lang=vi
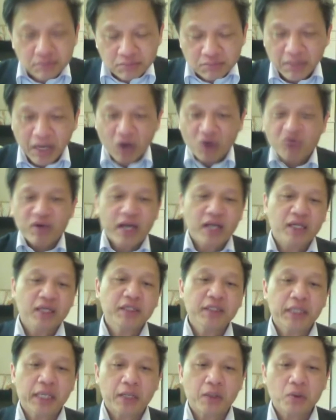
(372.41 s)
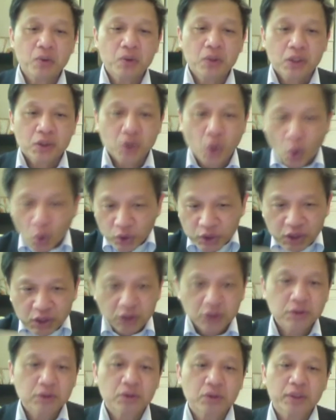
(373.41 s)
bảo vệ lẫn nhau tổ
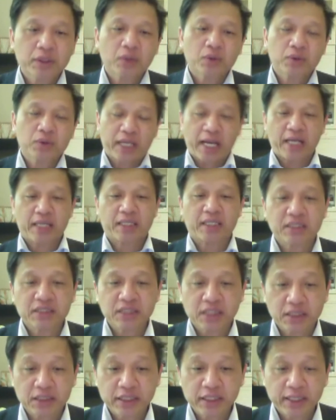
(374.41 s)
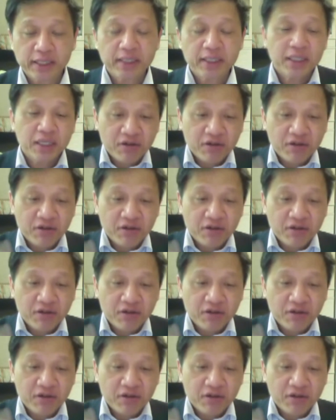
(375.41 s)
chức cho nhau càng càng chặt chẽ